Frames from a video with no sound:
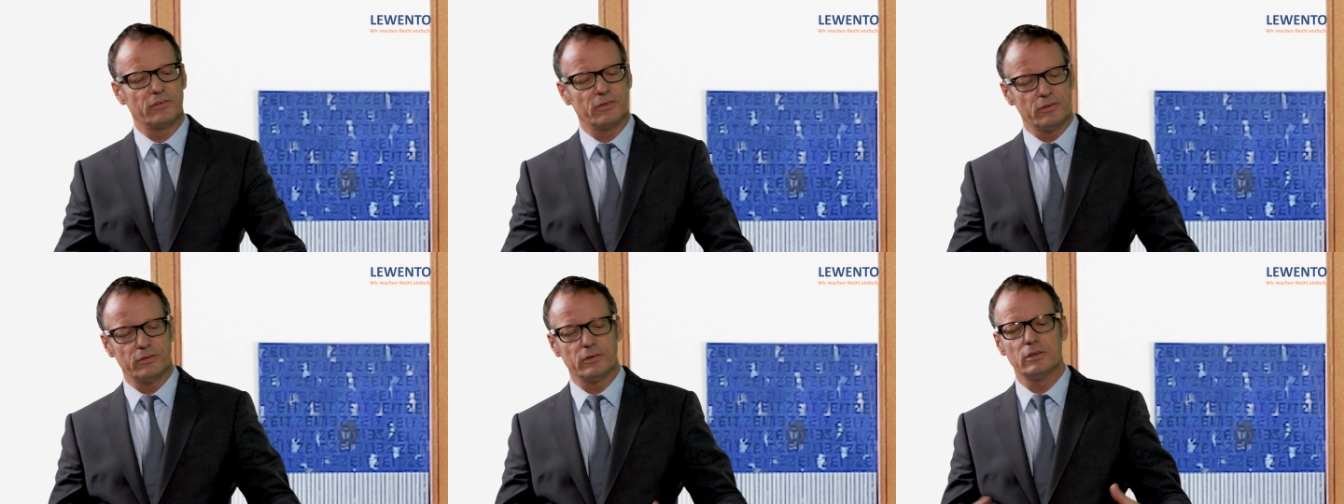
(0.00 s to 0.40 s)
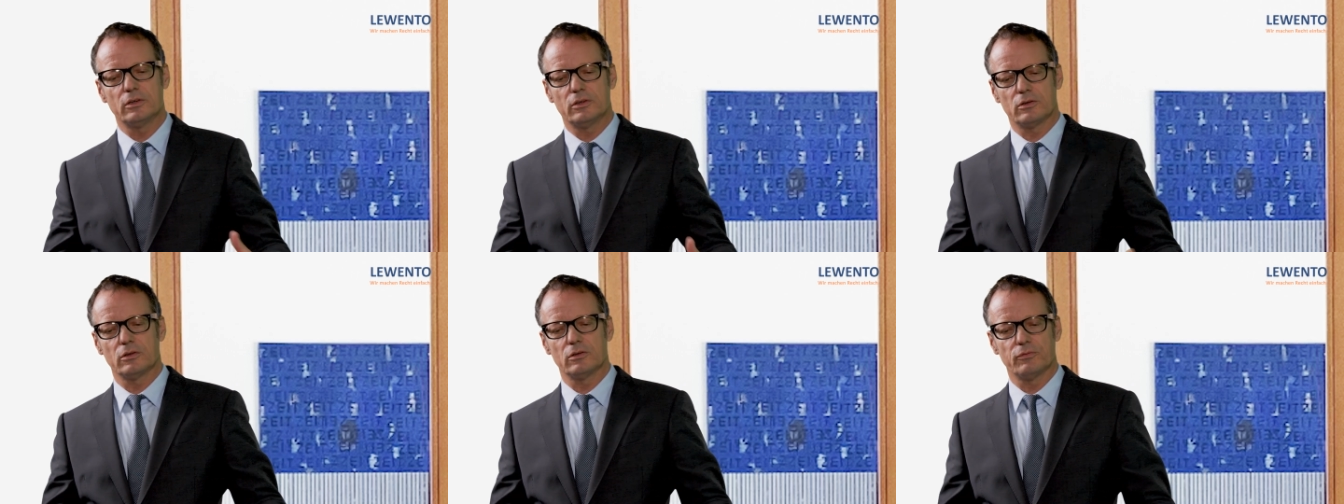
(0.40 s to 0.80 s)
das ist,
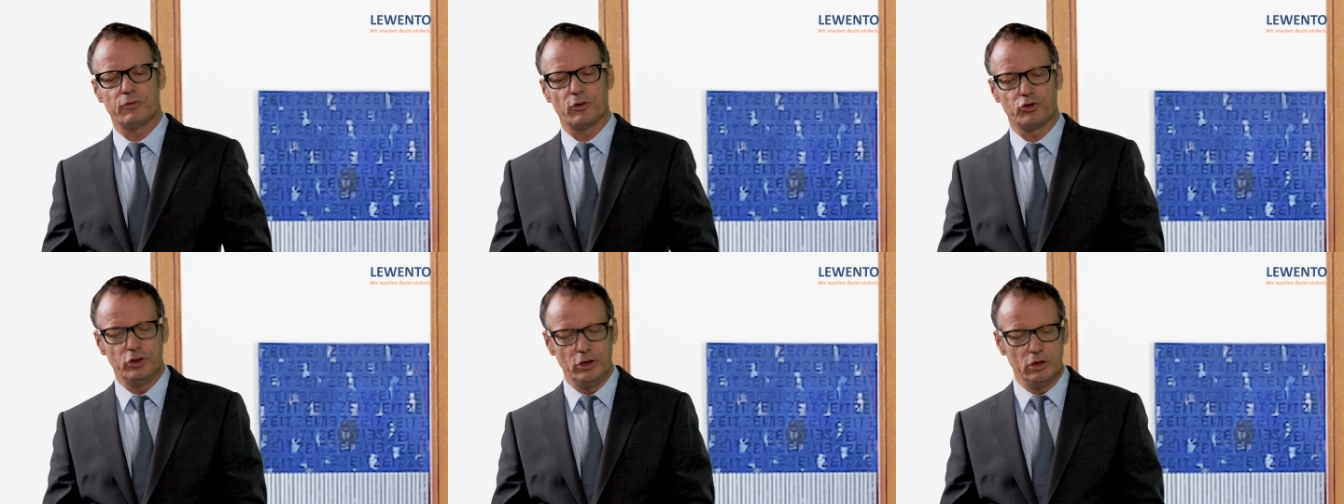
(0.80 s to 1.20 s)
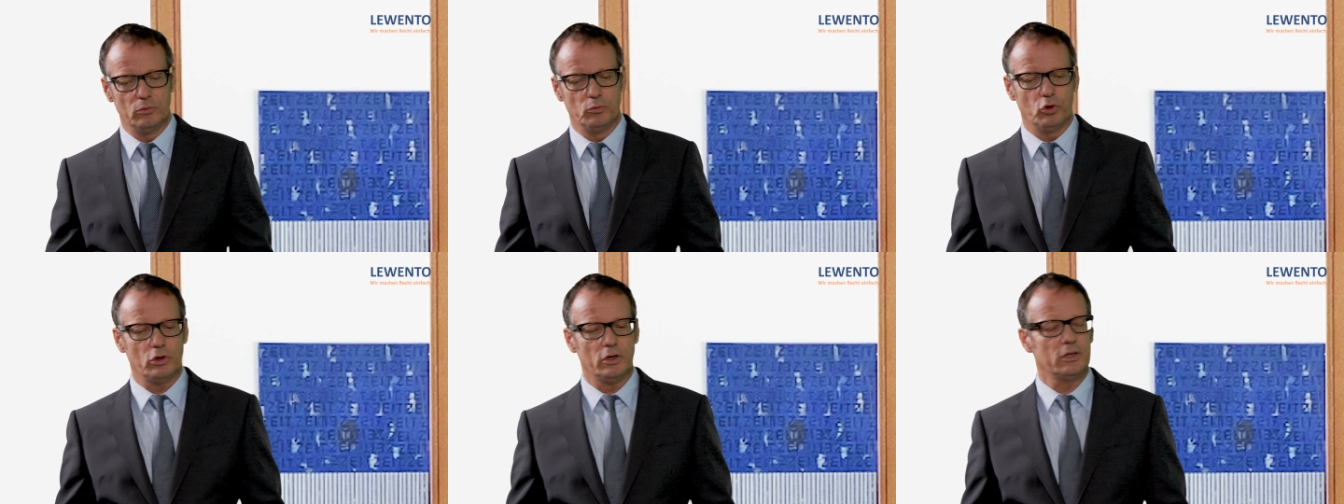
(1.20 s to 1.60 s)
sind äh, verschiedene
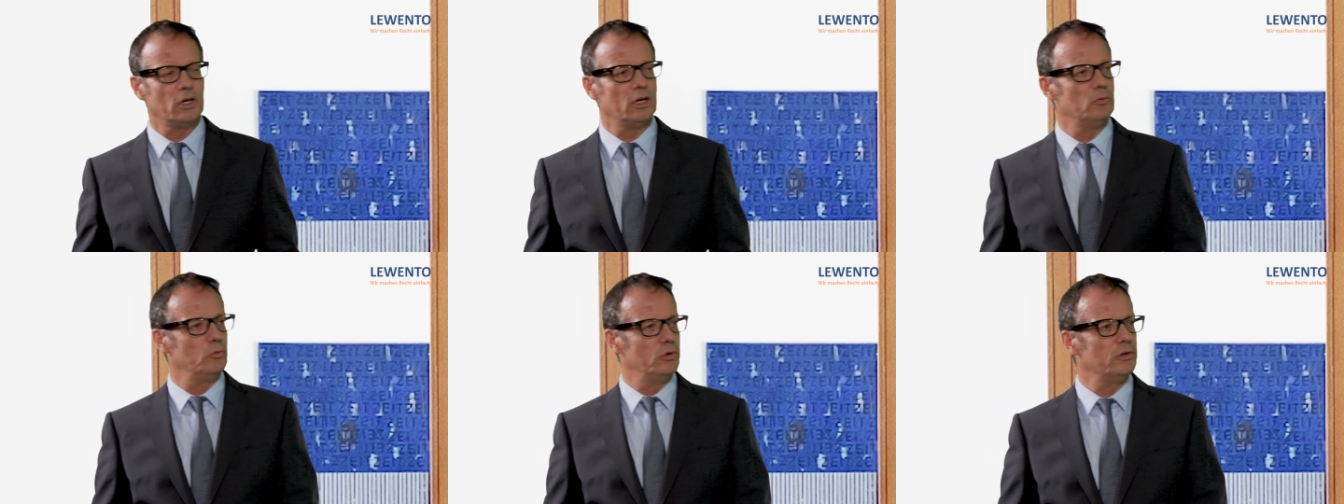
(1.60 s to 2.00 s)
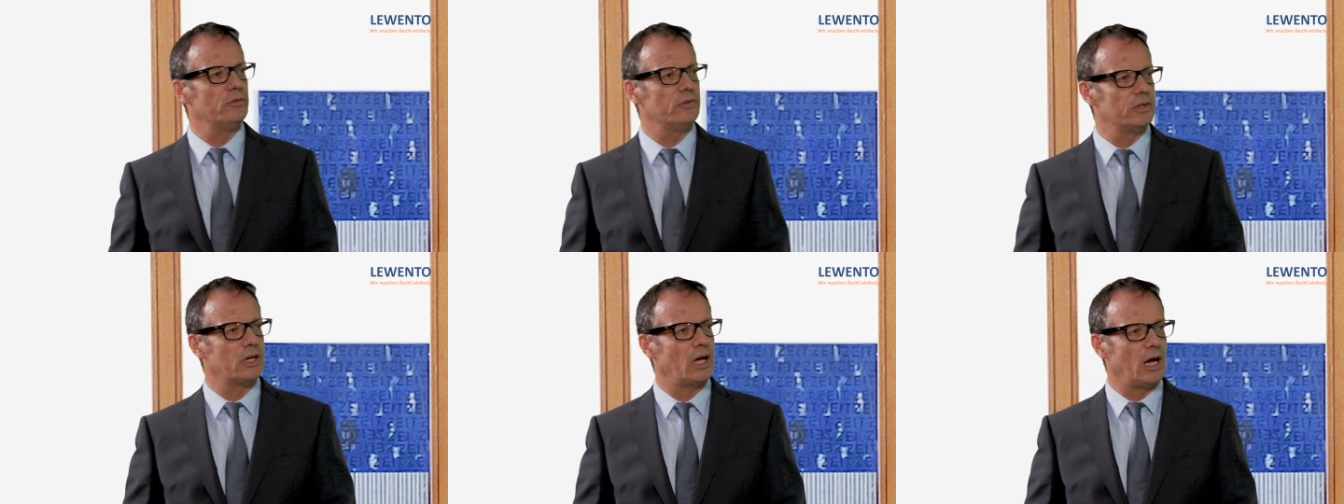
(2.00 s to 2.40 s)
Möglichkeiten, bieten
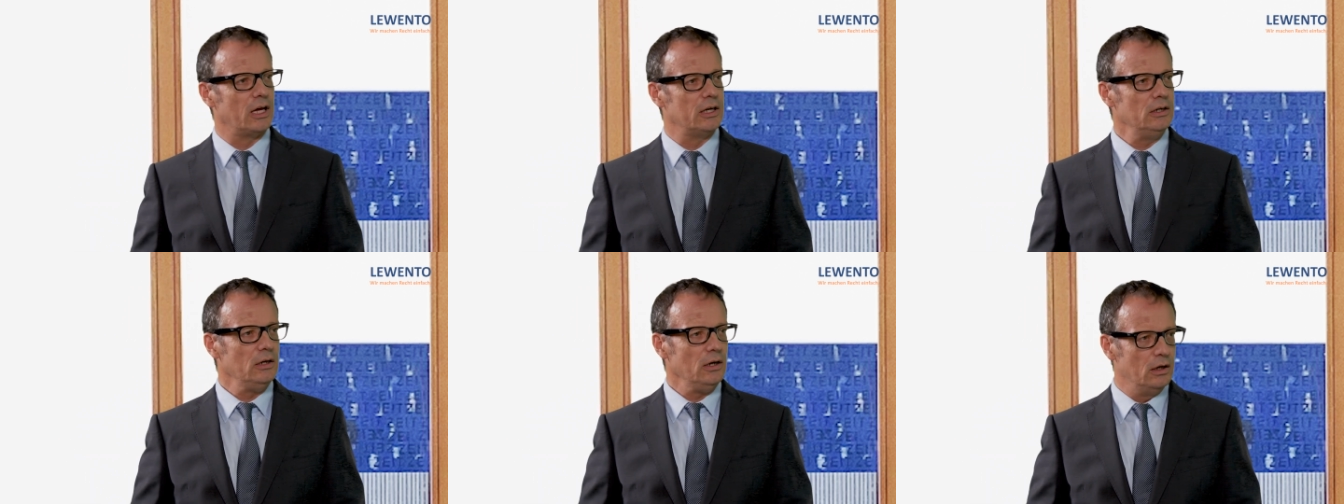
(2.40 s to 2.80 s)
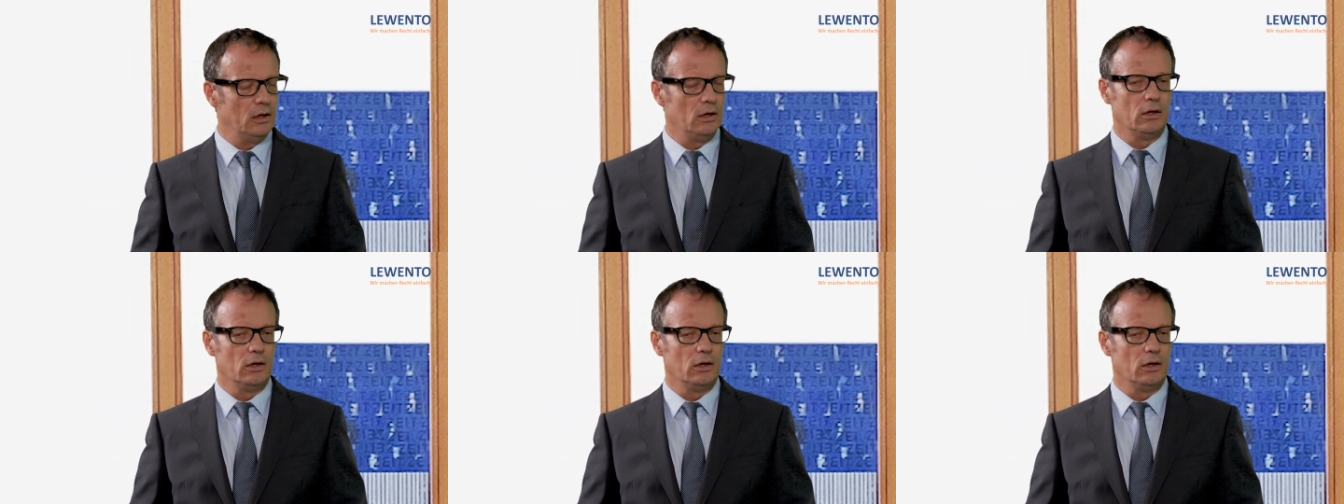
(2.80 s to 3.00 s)
sich da an.